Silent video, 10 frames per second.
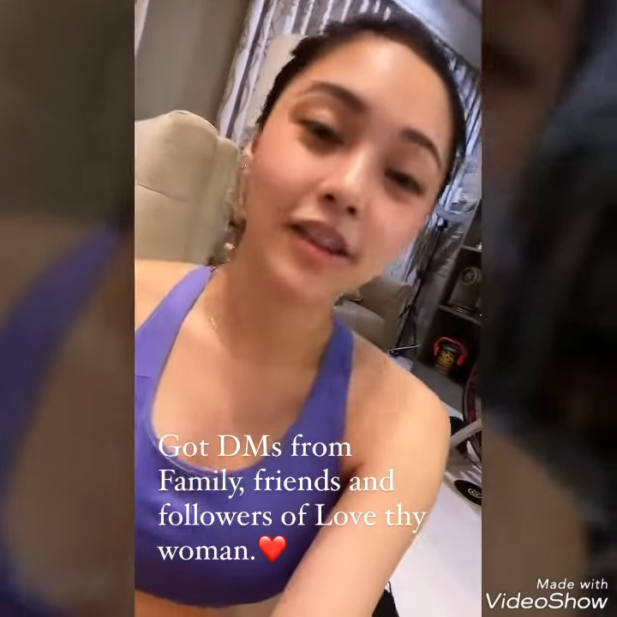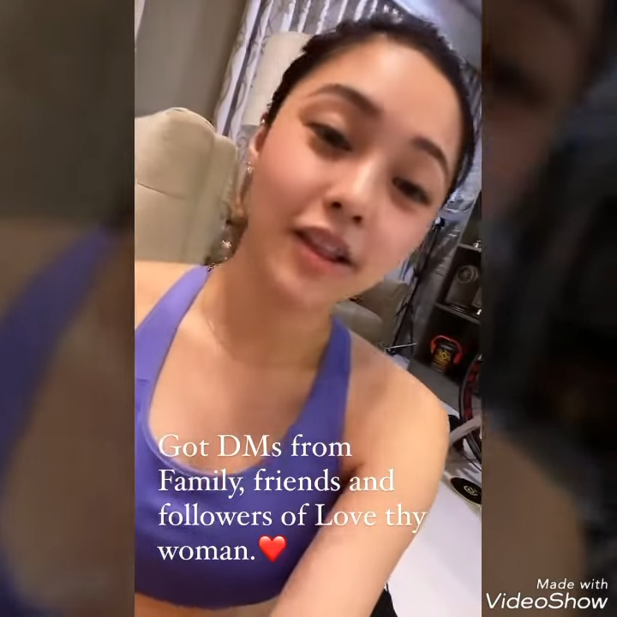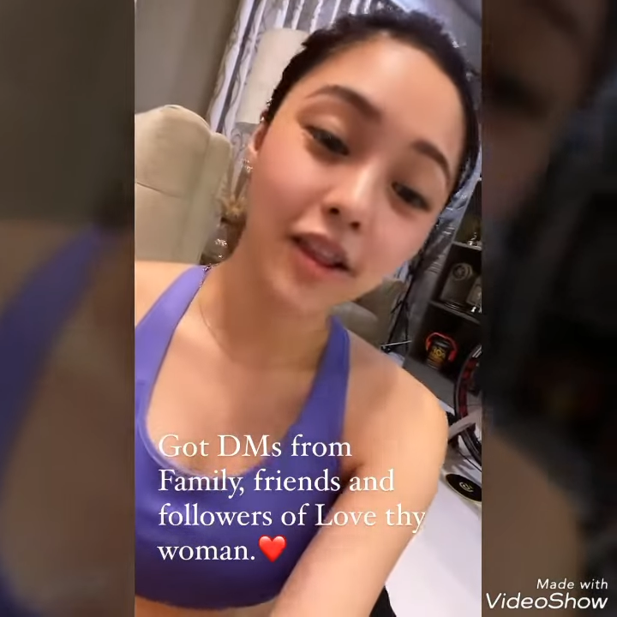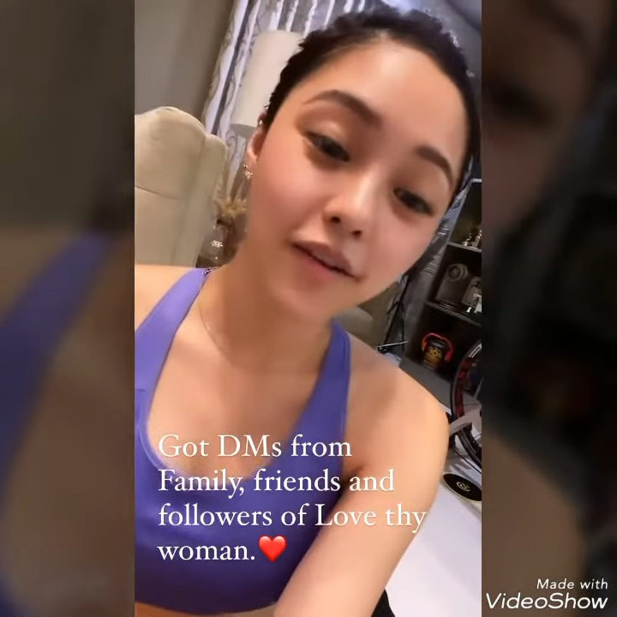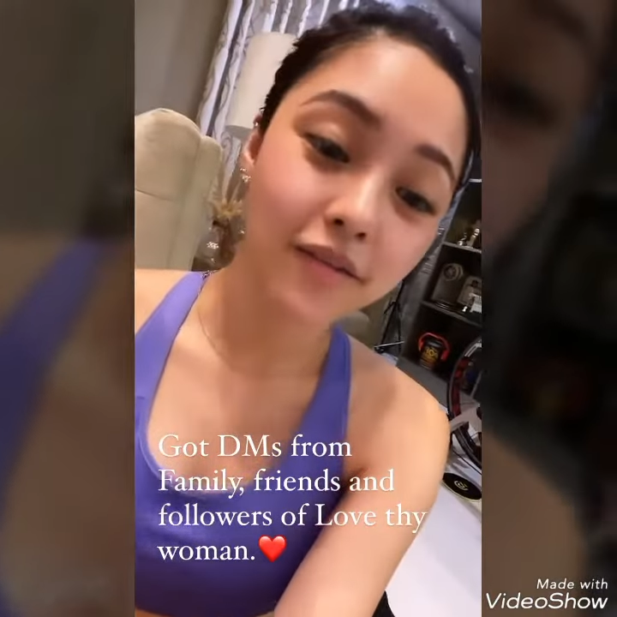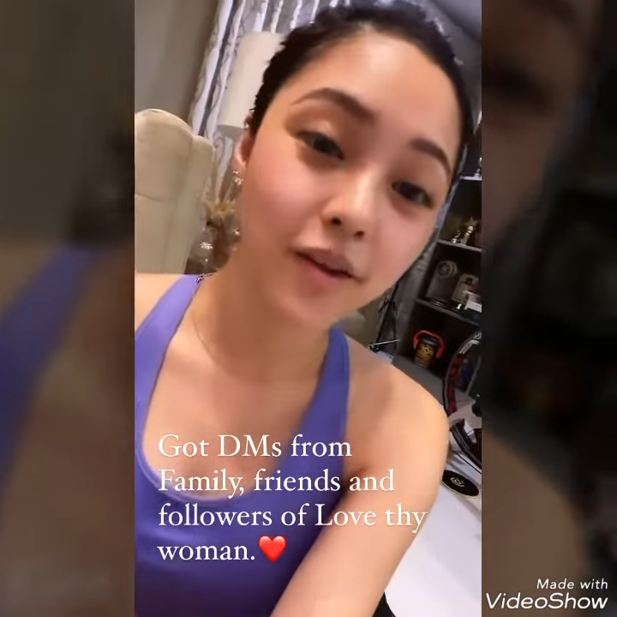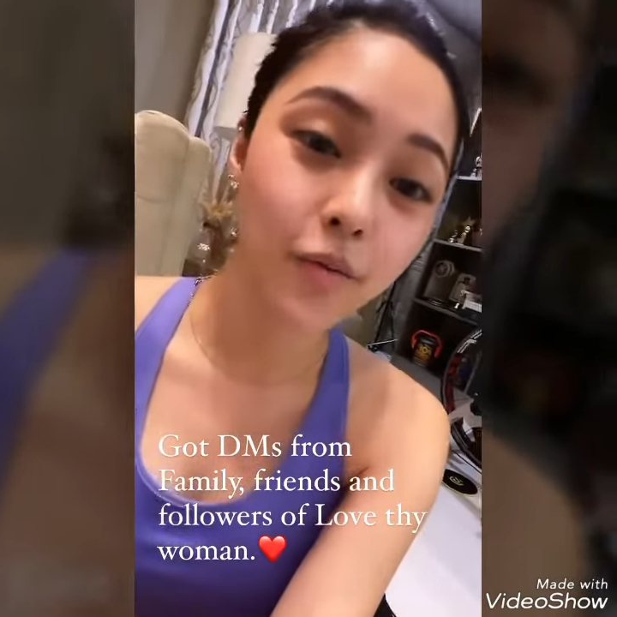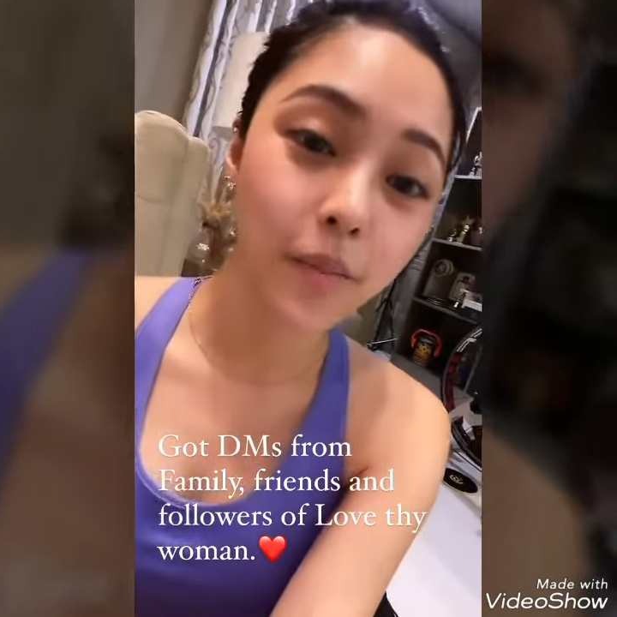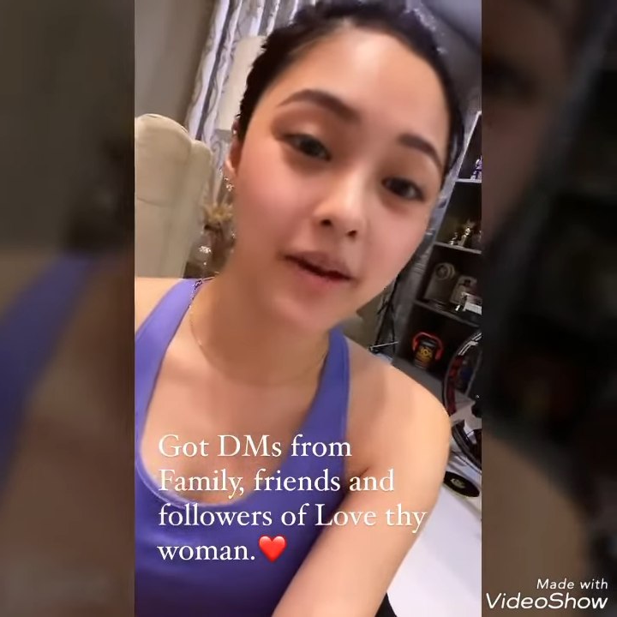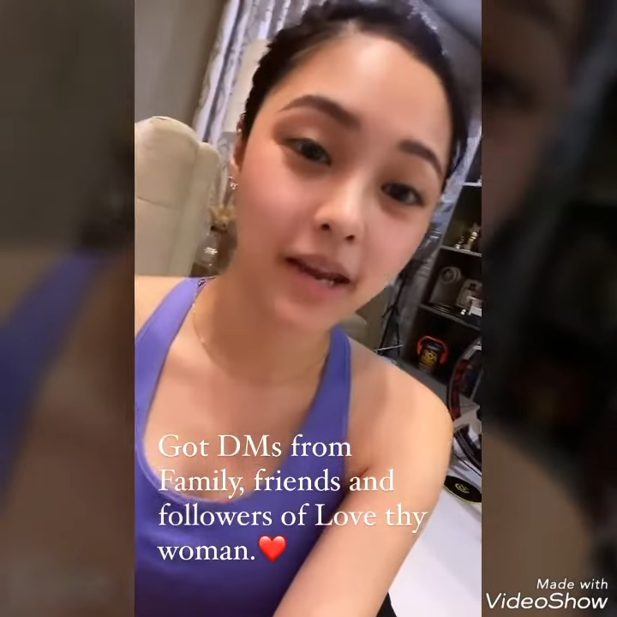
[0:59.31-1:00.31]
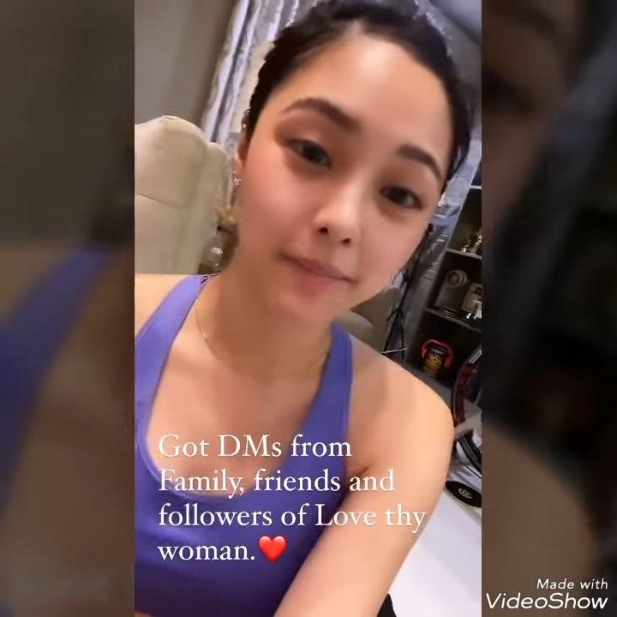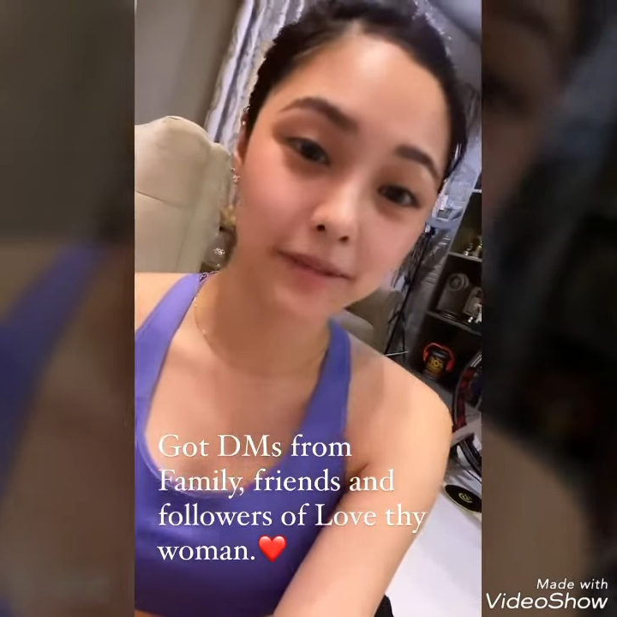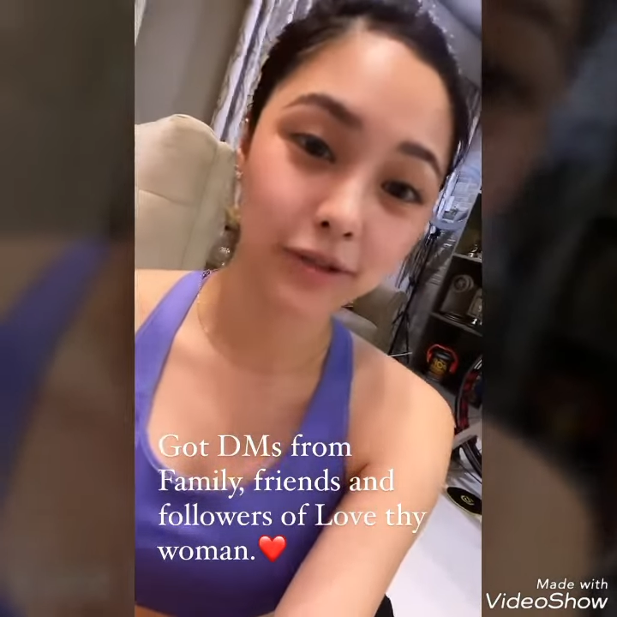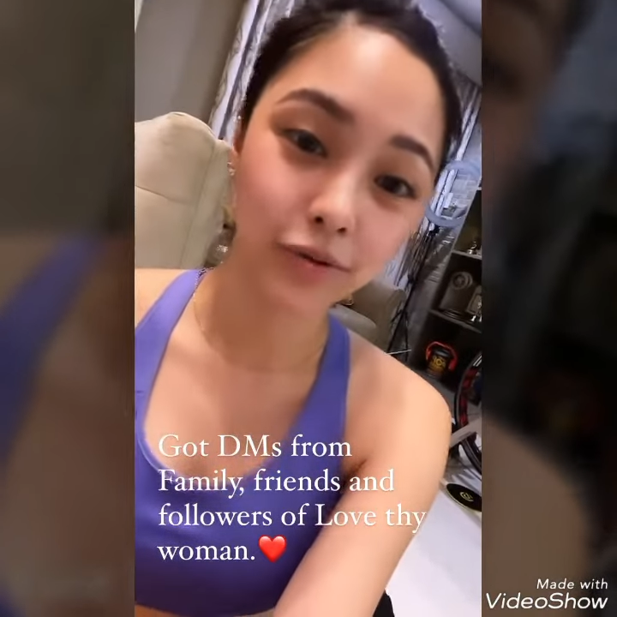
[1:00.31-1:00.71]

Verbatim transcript: the Love Thy Woman episode